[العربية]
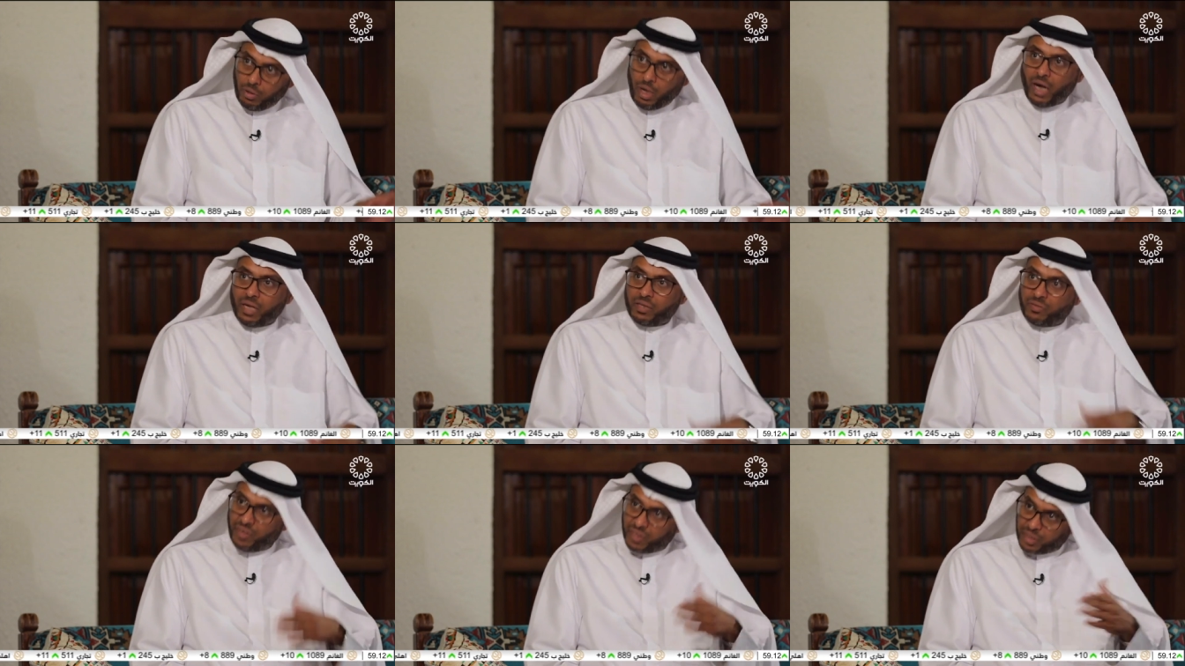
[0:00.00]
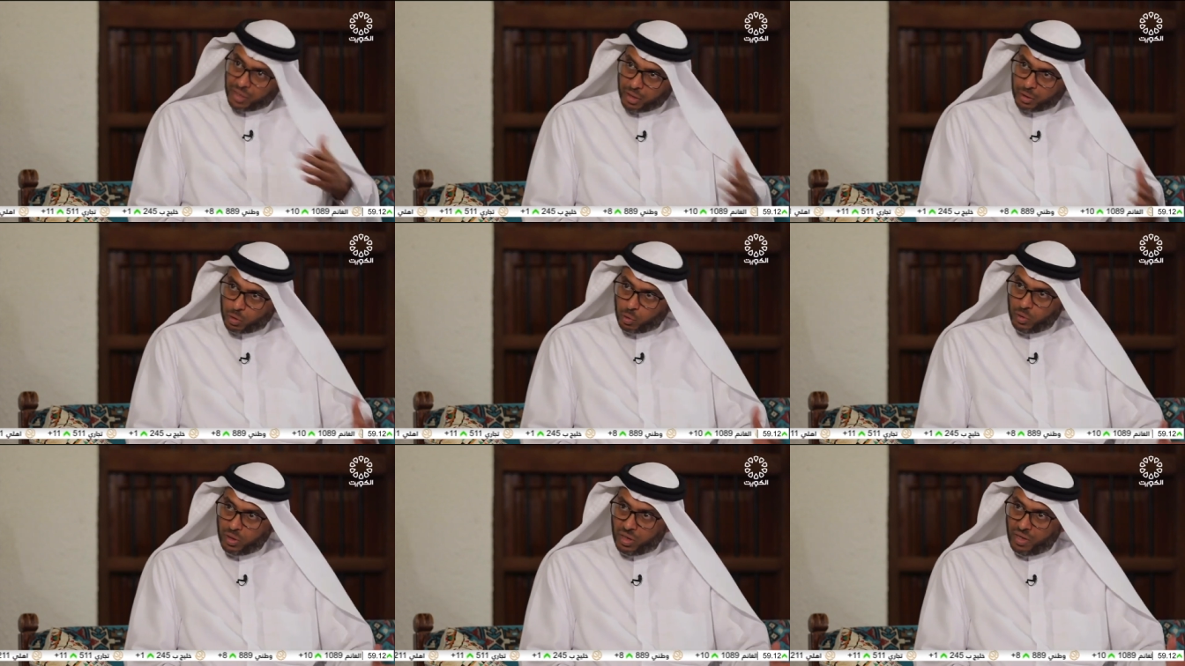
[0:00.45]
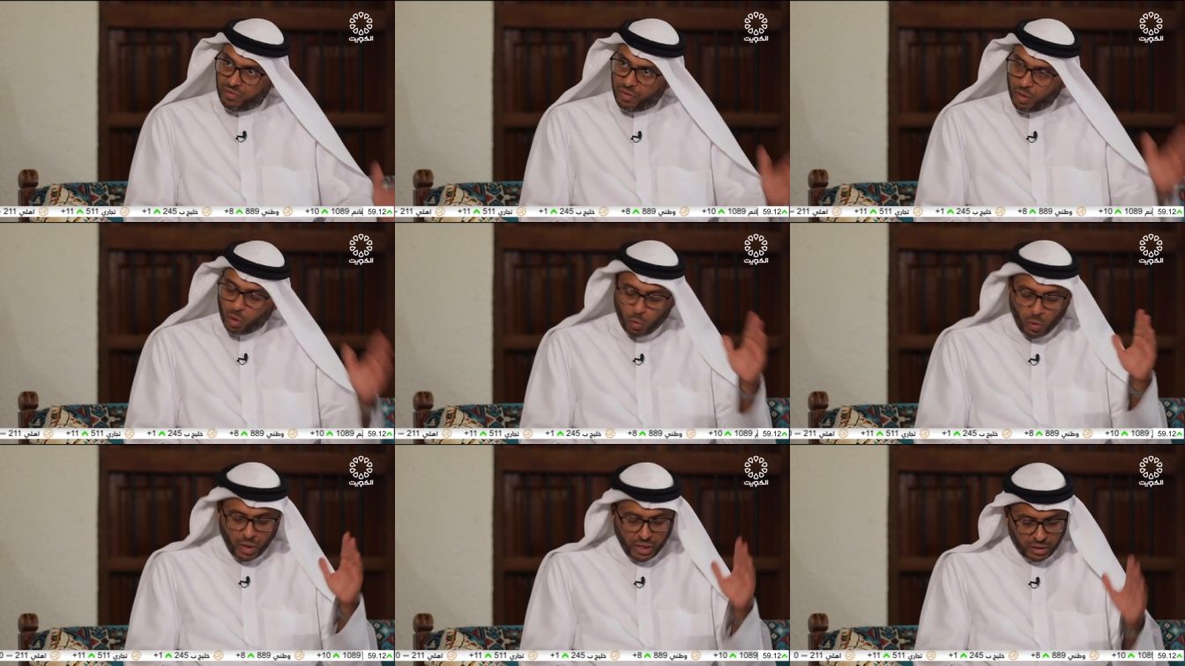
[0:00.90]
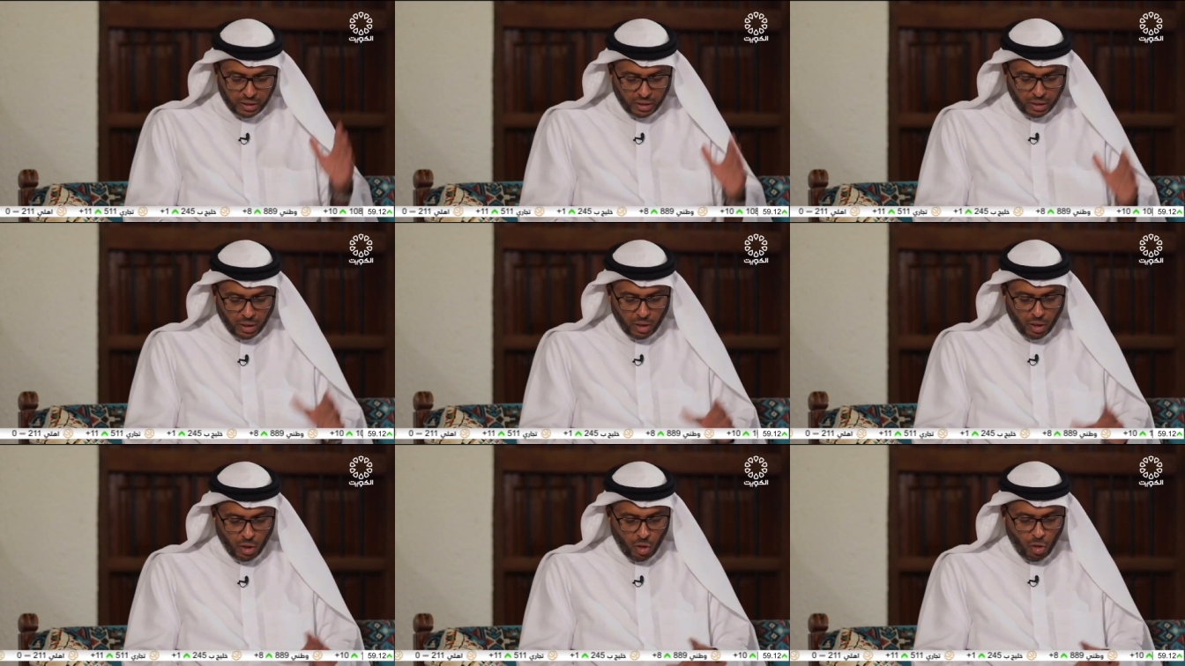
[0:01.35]
وقعد فترة طويلة في الكويت
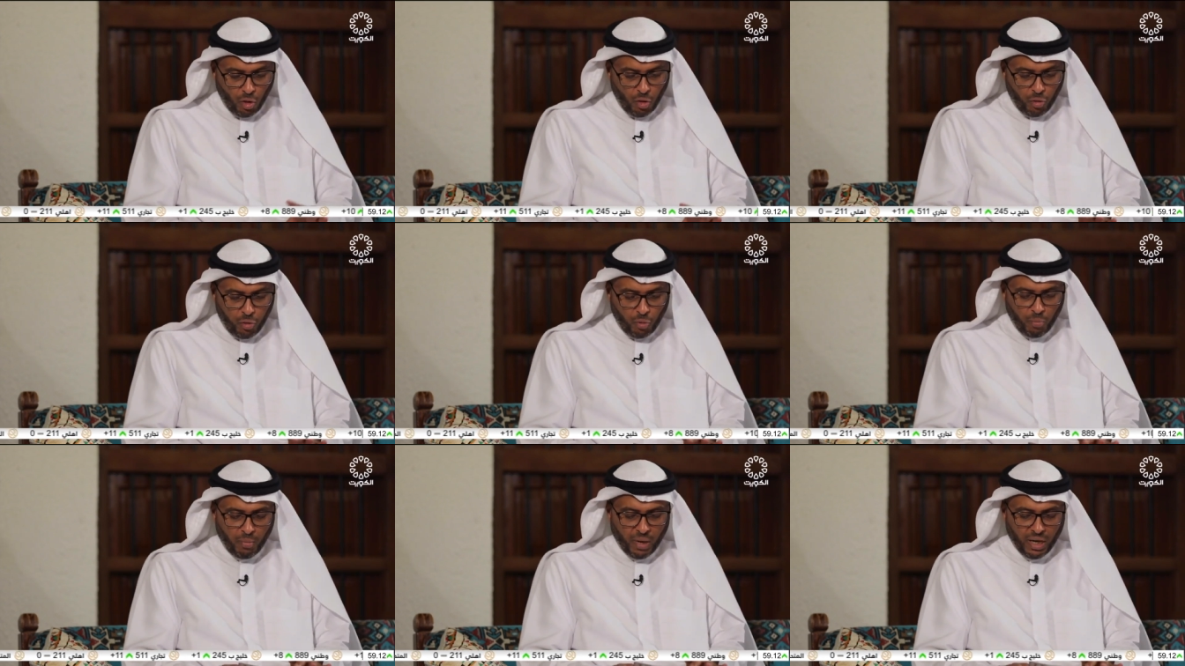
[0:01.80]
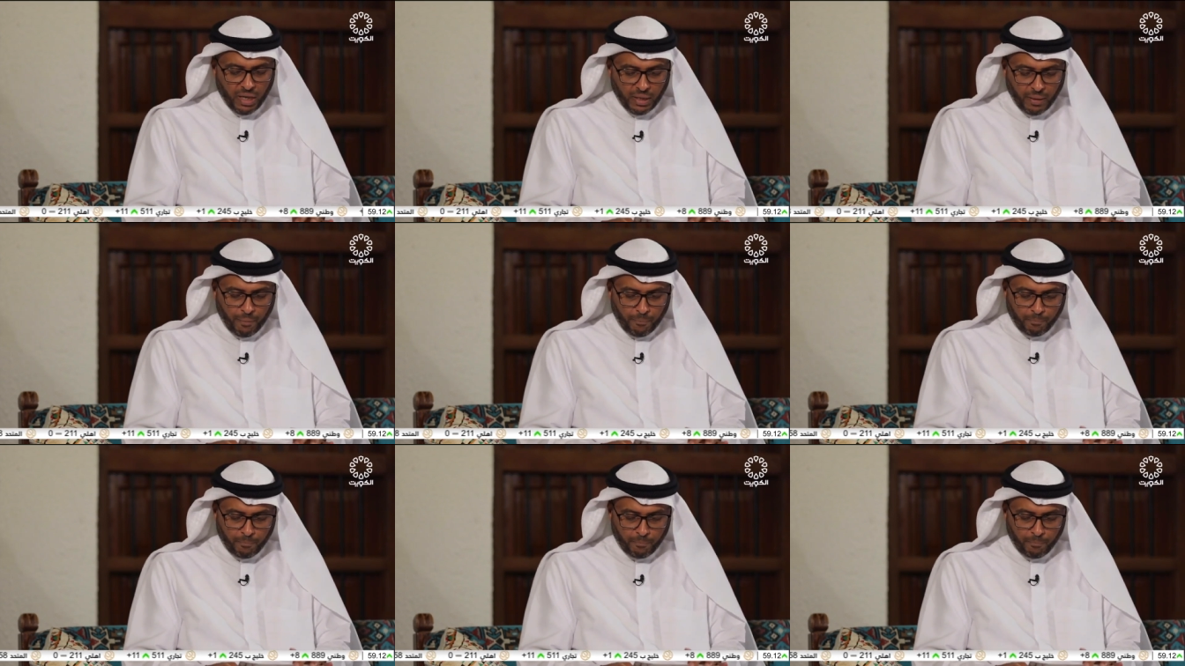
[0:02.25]
ثم